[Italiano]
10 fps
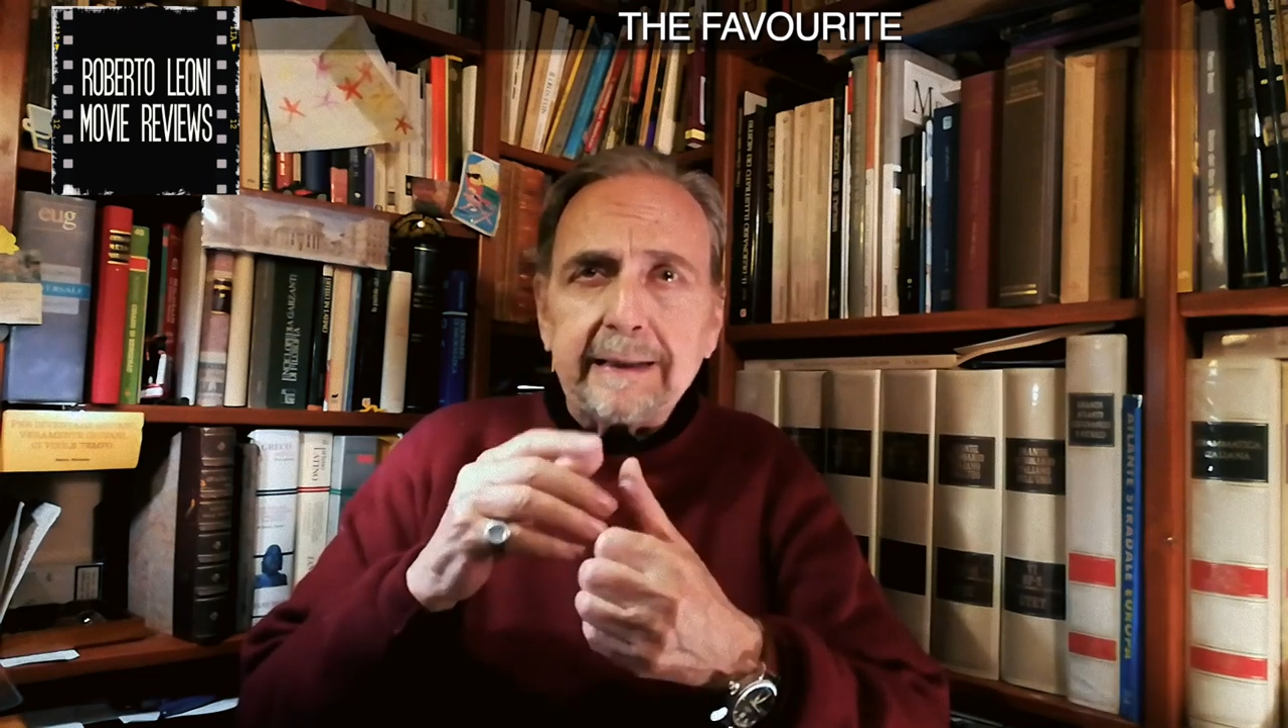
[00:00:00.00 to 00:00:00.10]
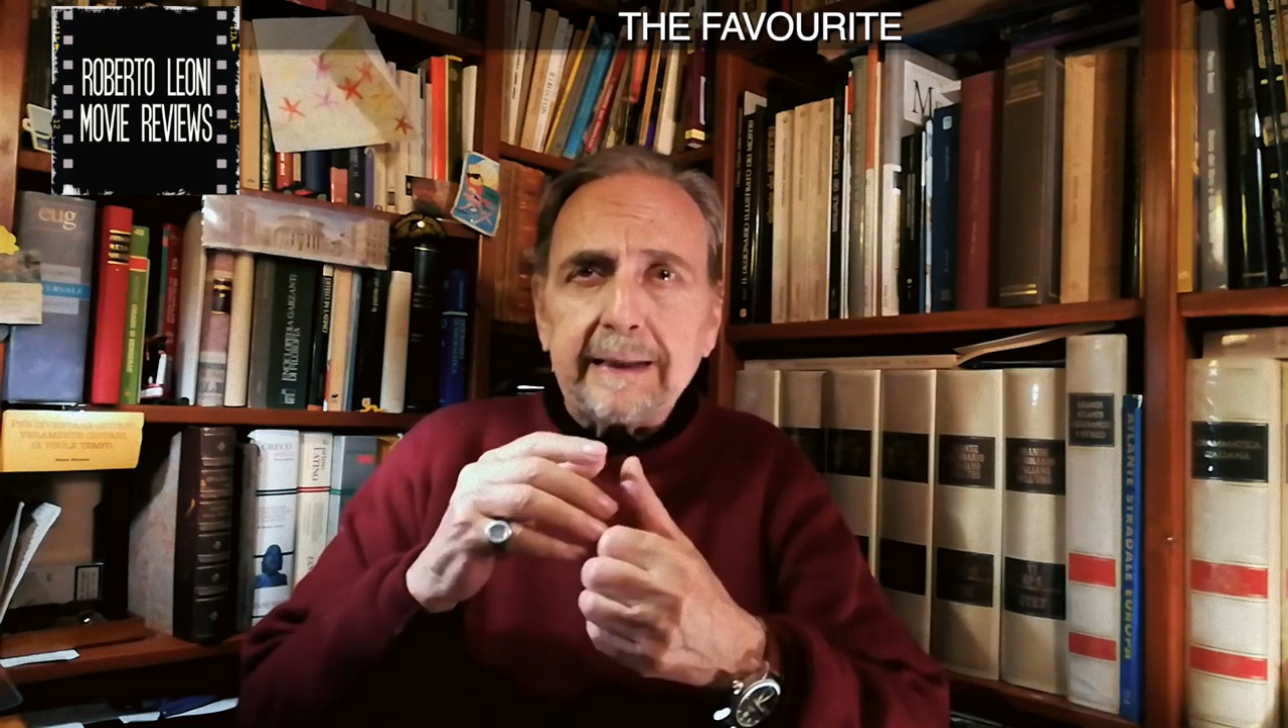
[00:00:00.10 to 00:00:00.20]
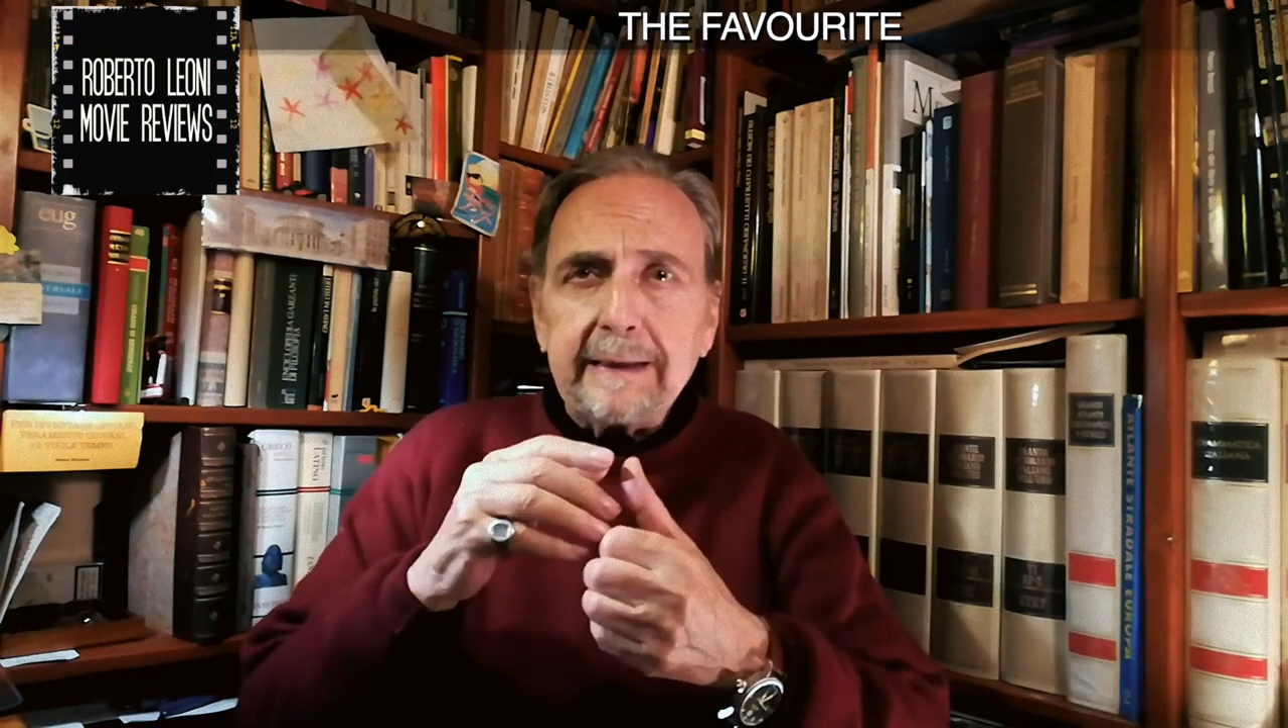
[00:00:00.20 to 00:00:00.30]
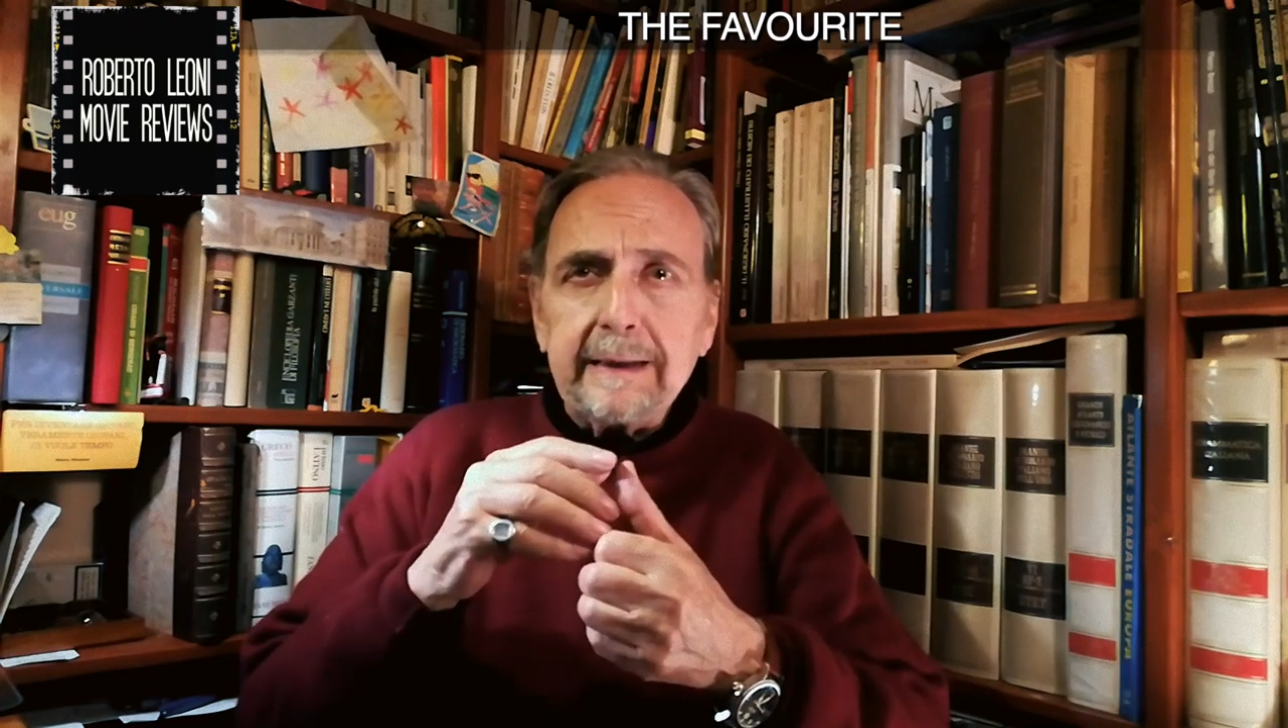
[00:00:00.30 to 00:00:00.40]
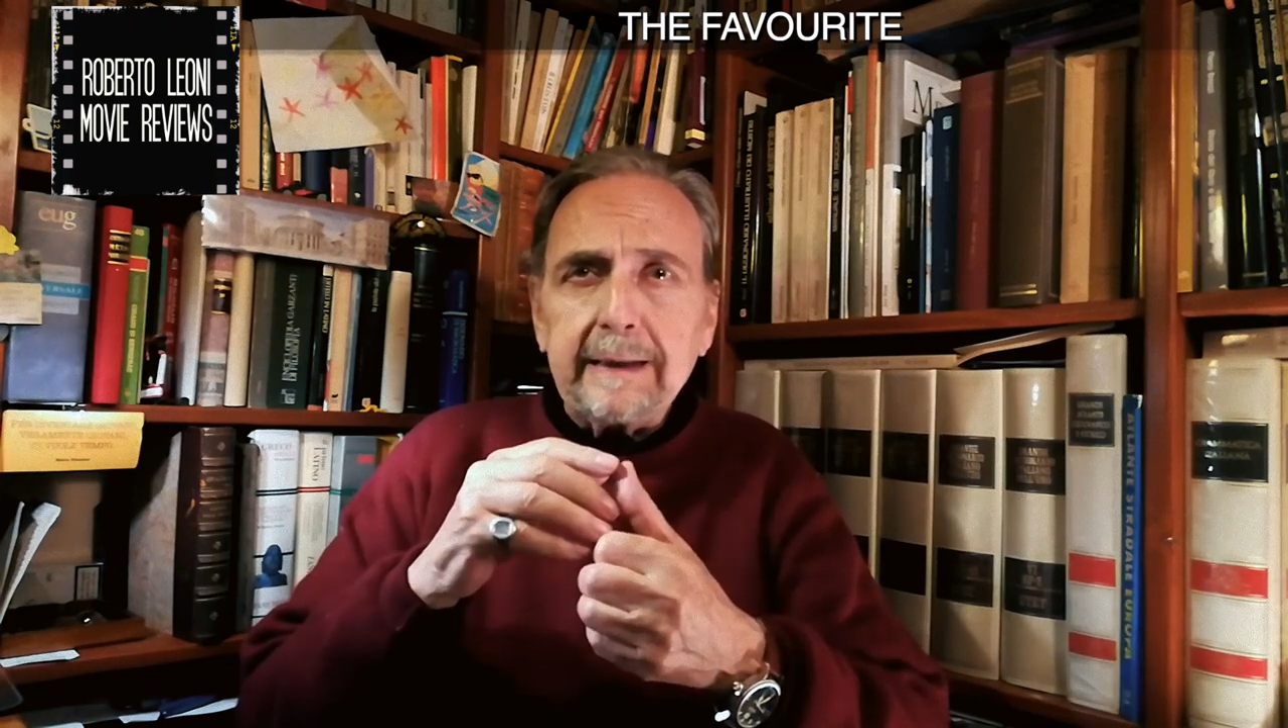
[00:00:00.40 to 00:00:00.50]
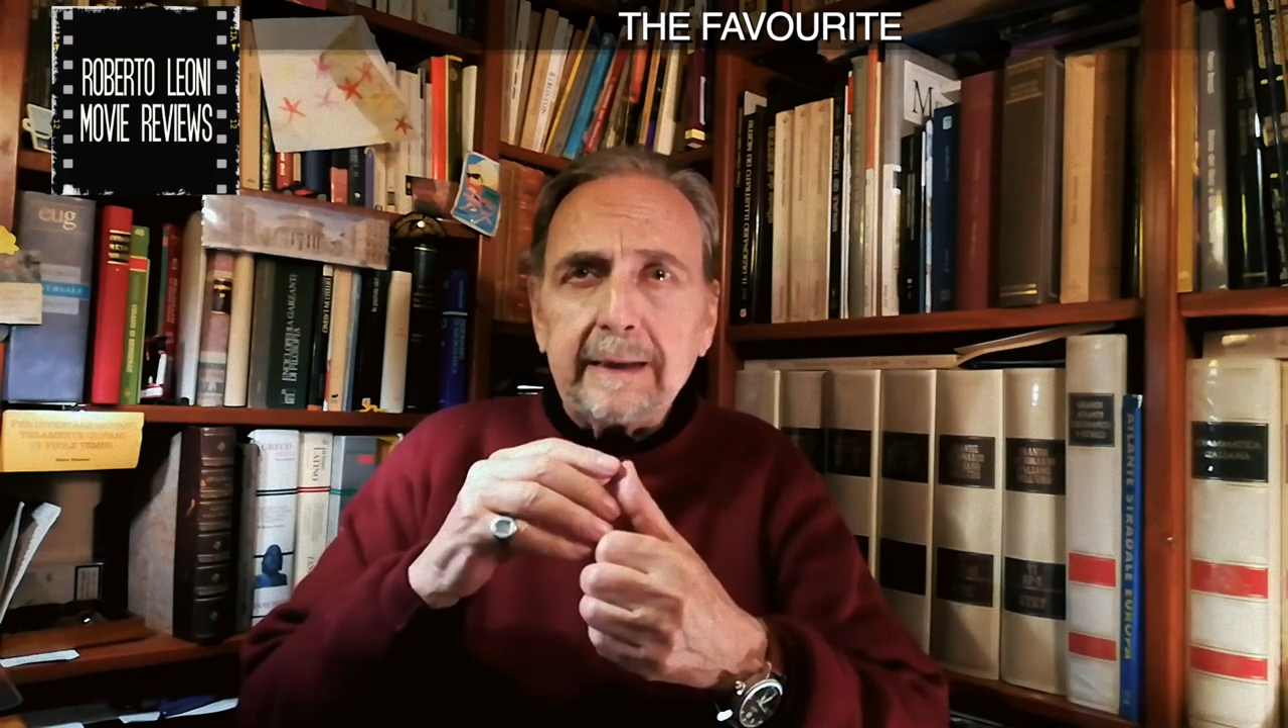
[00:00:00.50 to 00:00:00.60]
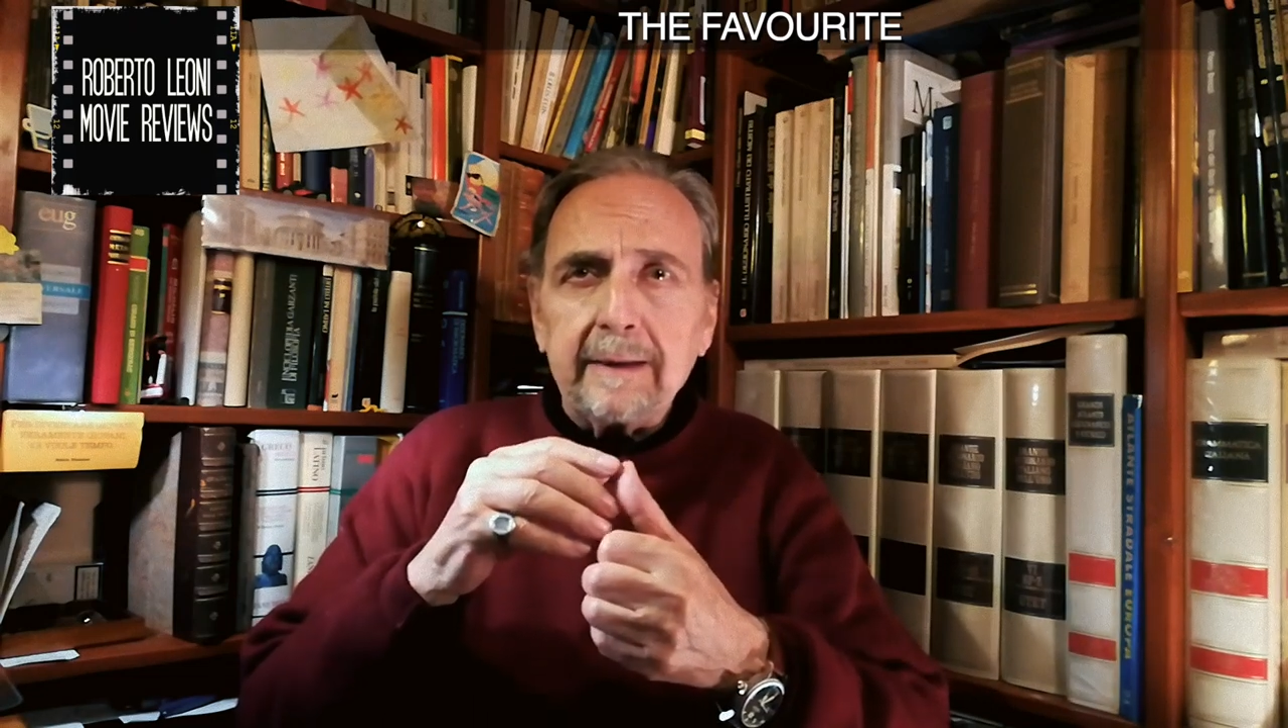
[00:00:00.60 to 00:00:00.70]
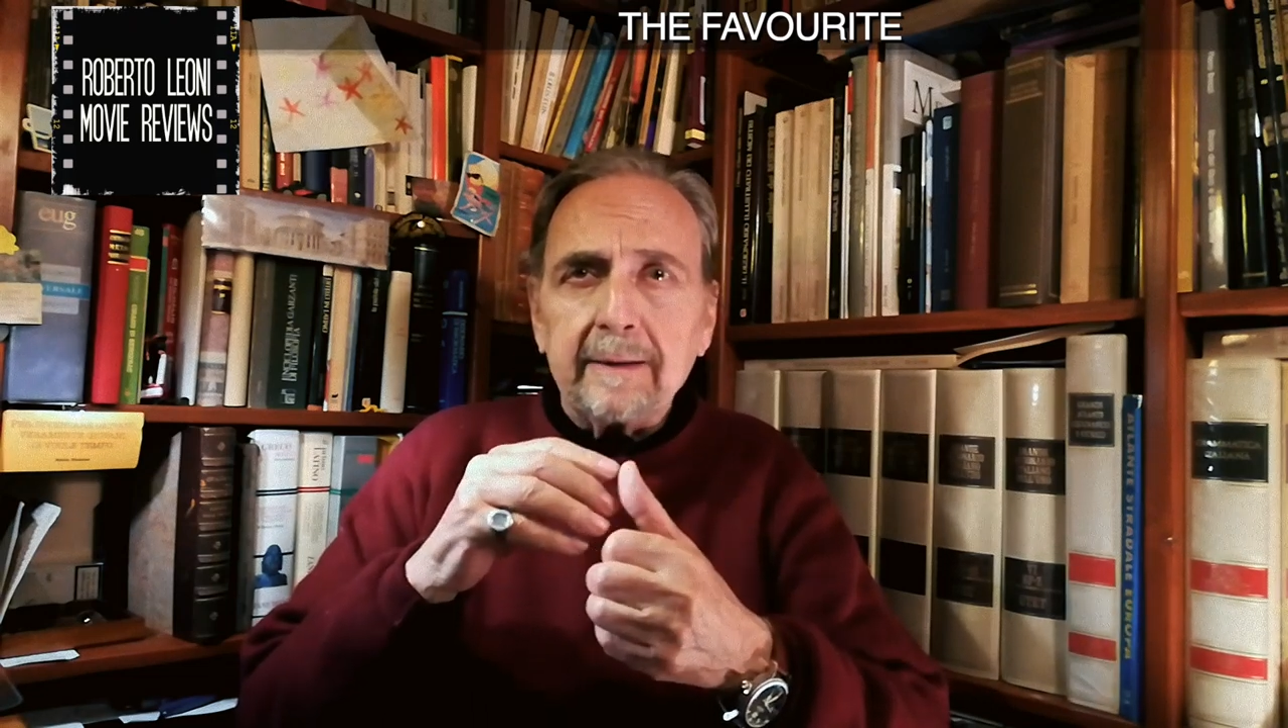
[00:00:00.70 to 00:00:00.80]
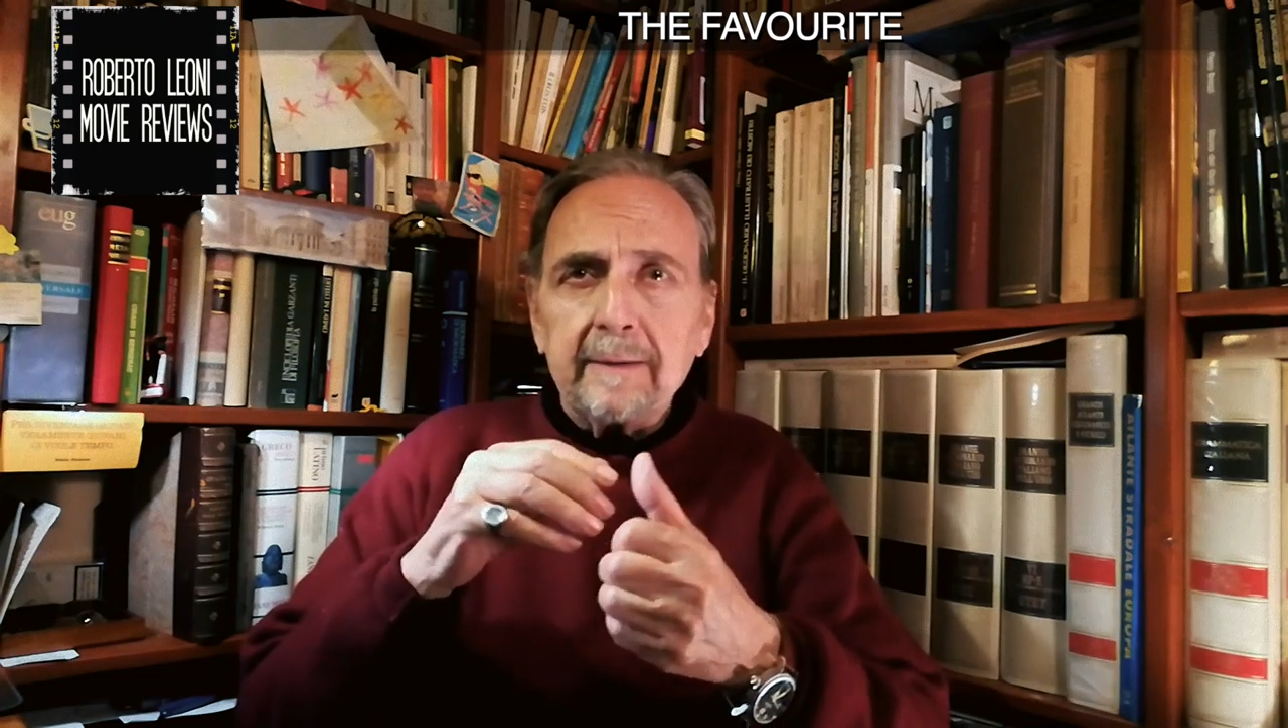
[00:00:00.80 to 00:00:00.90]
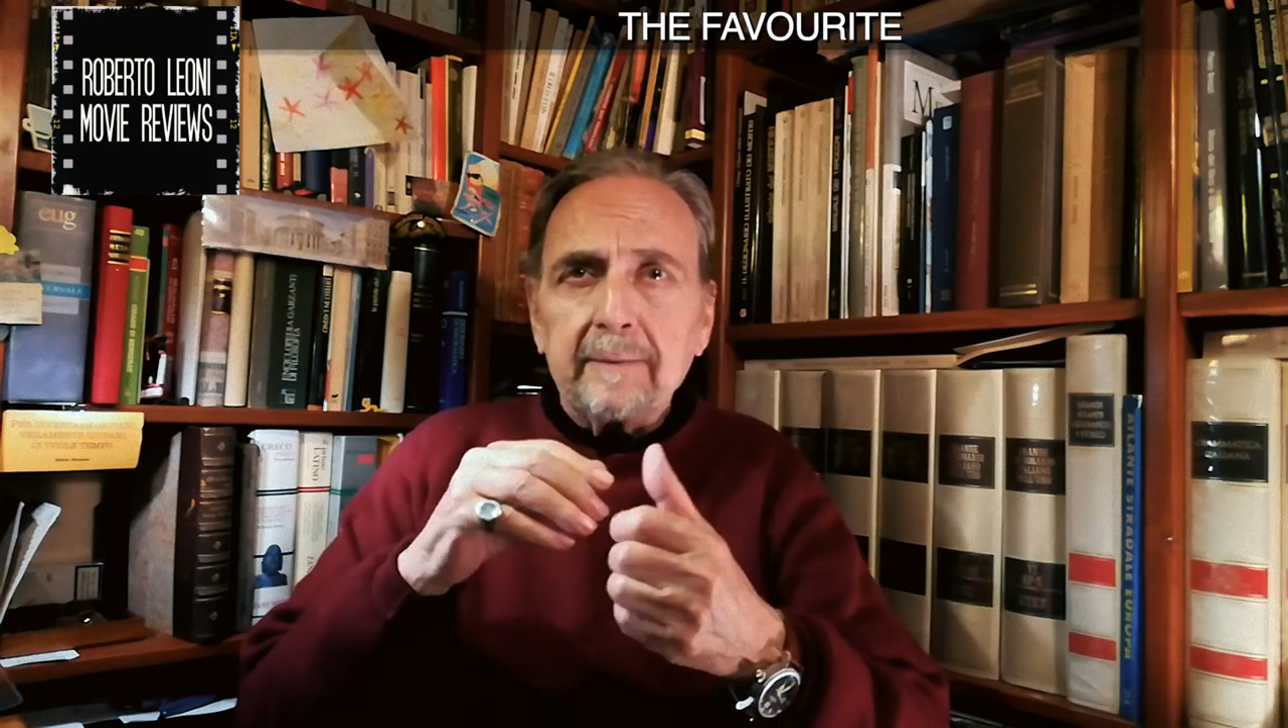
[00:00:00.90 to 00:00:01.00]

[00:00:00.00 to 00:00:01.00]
canini,